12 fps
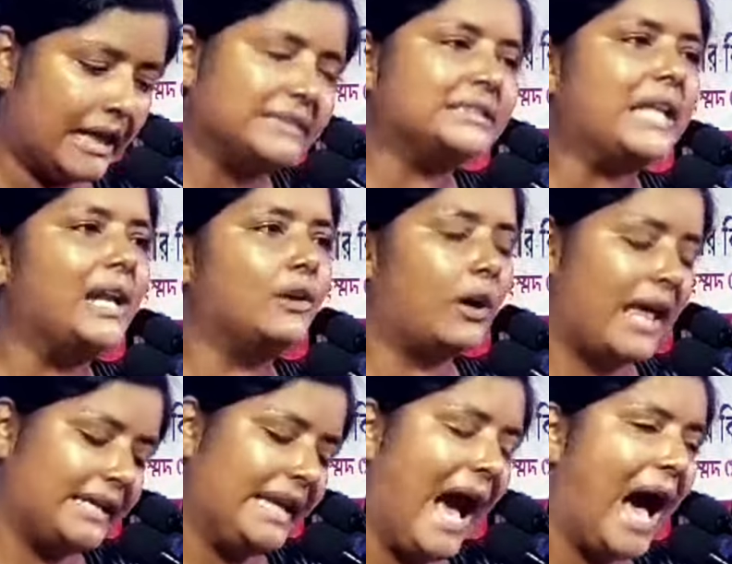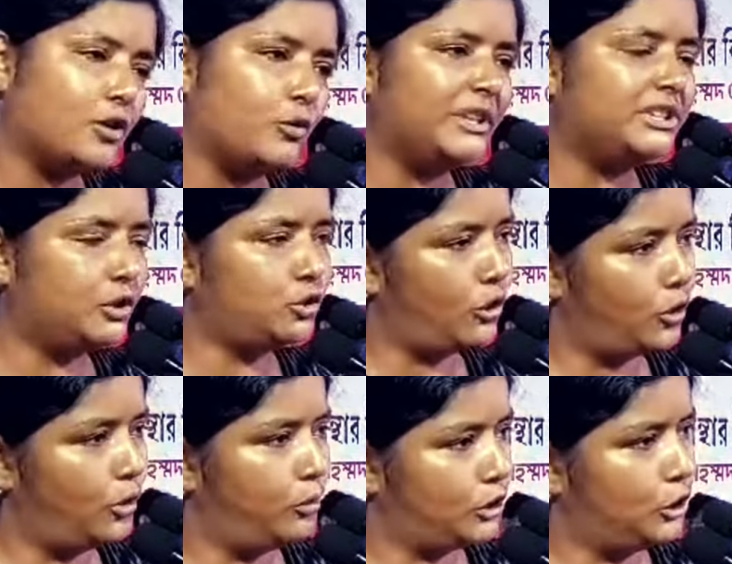রাস্তার লড়াইকে আরও বেশি
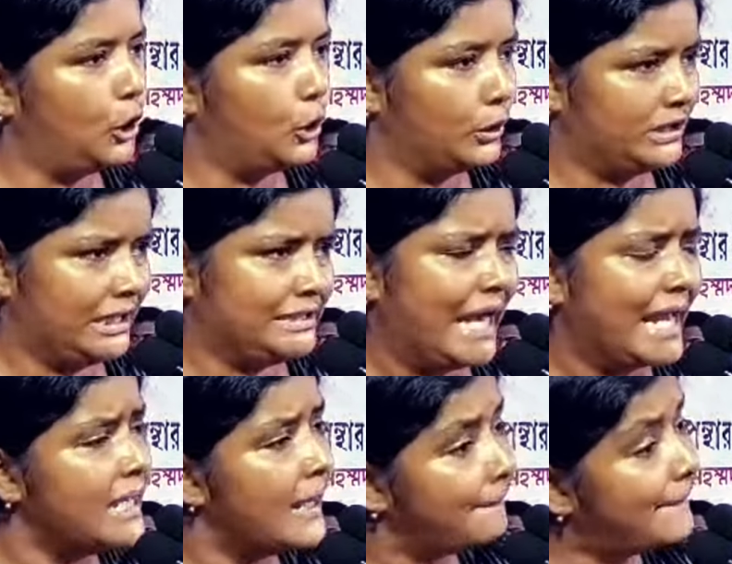সংঘবদ্ধ করতে চাই